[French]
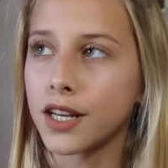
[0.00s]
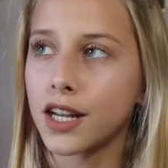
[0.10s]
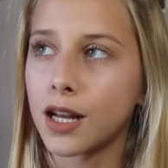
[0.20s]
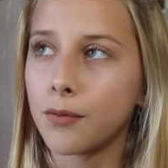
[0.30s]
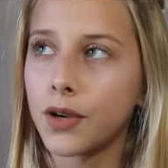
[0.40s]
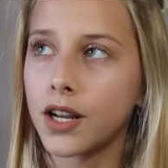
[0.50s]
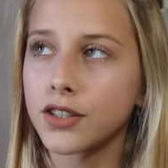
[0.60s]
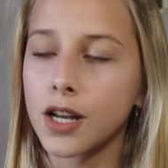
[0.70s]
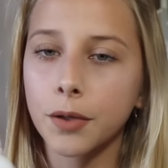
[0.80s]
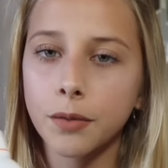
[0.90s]
aller à la
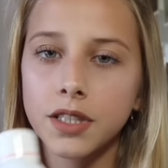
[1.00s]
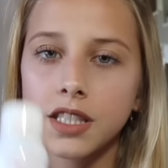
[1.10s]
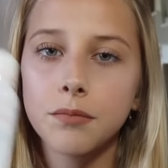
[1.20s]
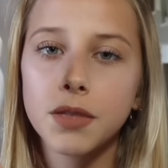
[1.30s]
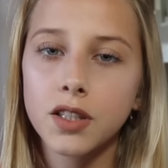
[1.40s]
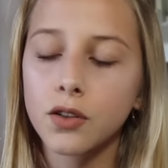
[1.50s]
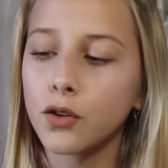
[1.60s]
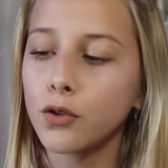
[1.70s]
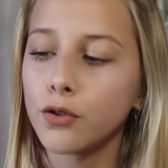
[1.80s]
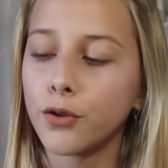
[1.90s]
plage l'après-midi
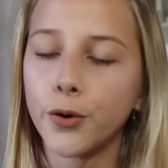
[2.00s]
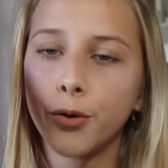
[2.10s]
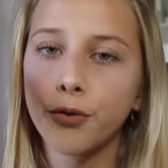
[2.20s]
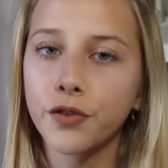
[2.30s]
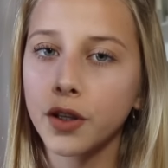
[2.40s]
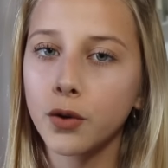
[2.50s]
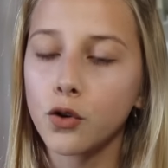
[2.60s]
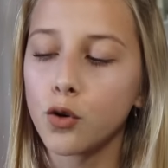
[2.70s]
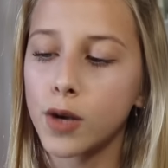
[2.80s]
mettez-le au frigo le